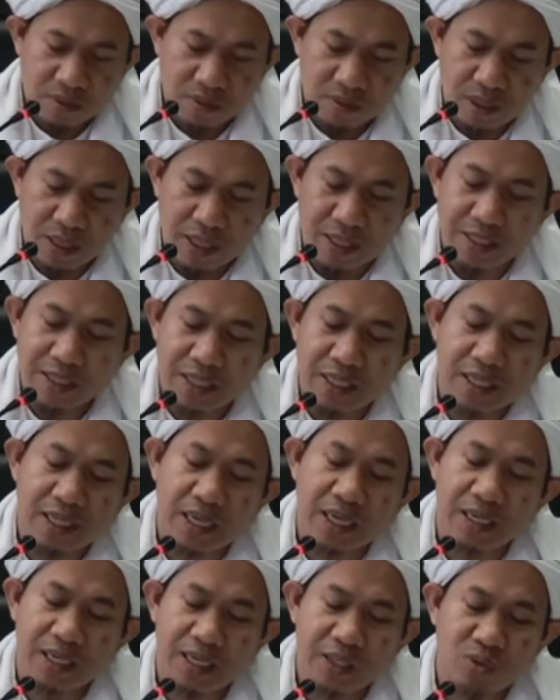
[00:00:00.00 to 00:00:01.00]
Nah,
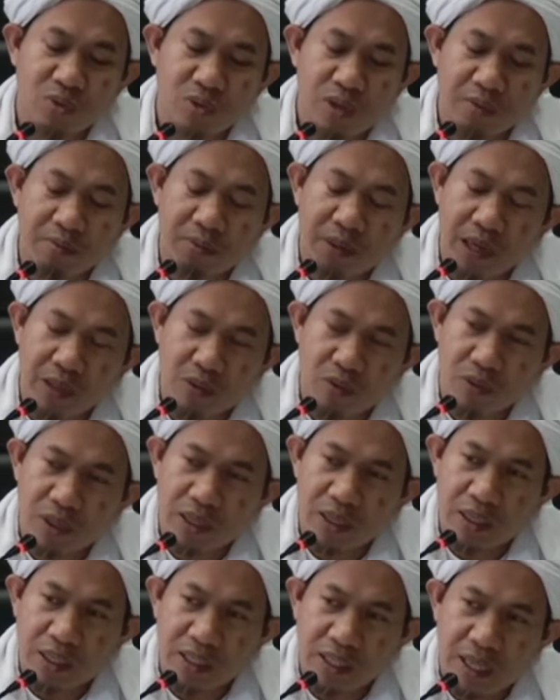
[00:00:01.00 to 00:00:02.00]
ketika dia sudah
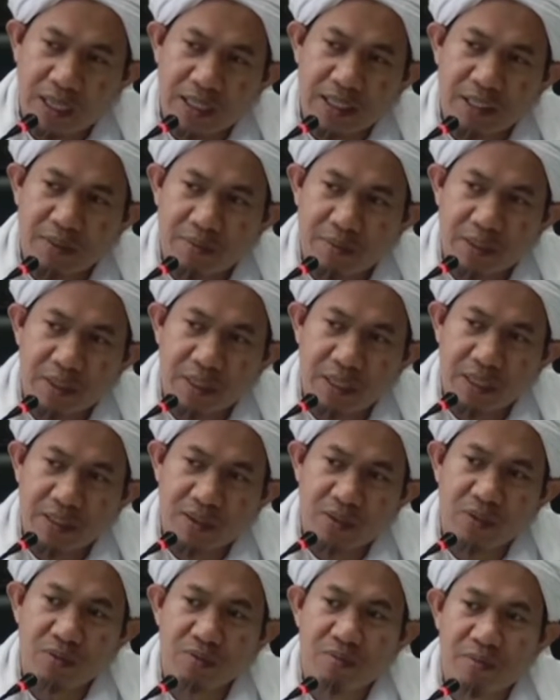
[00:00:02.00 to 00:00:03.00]
melakukan li'an seperti
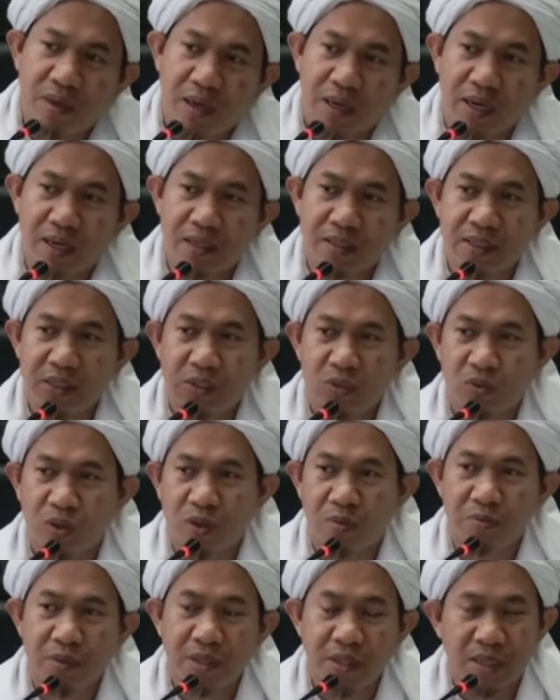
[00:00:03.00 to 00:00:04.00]
itu, maka si
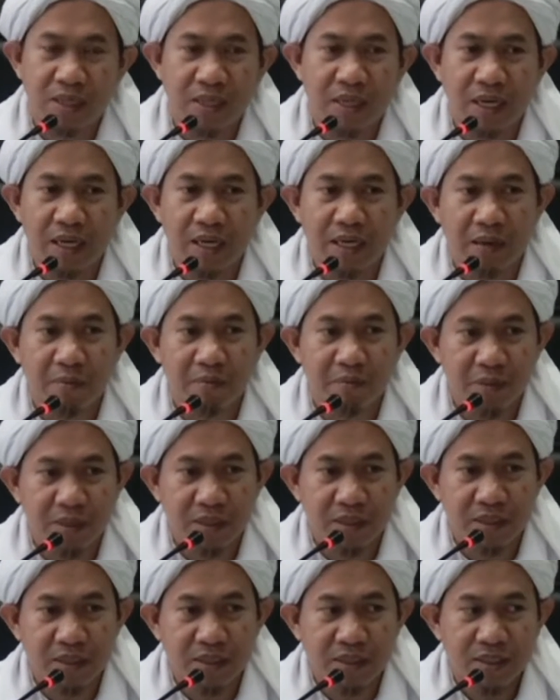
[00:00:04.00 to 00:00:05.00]
suami enggak dapat
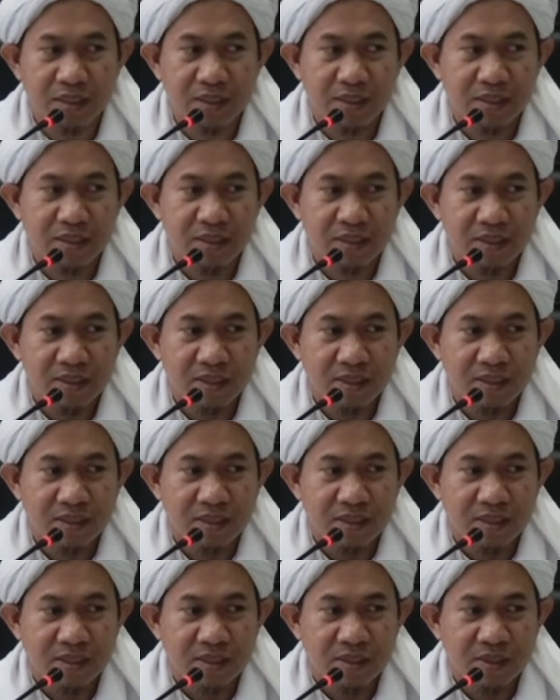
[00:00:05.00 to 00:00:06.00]

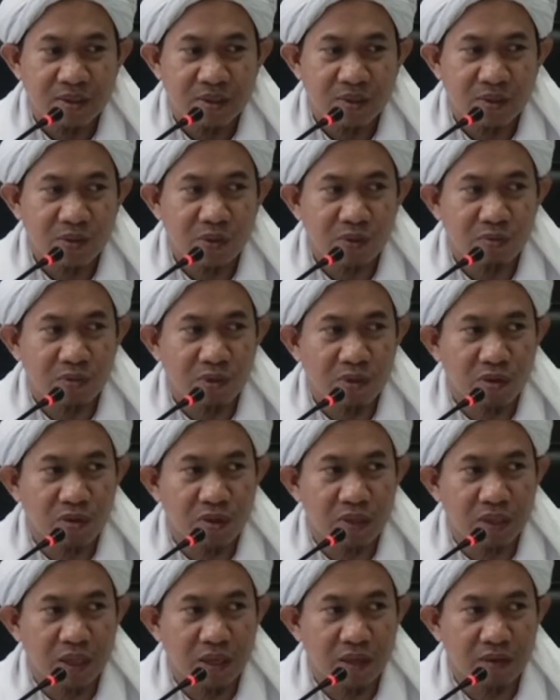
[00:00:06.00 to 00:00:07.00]
hukum
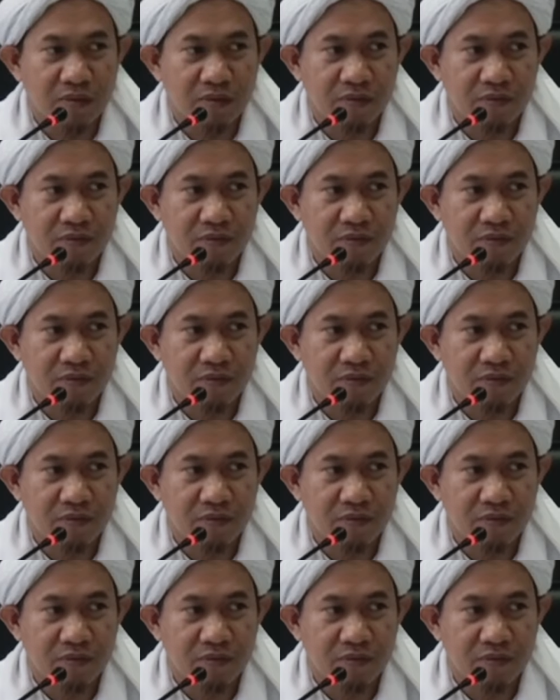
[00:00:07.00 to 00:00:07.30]
qazaf.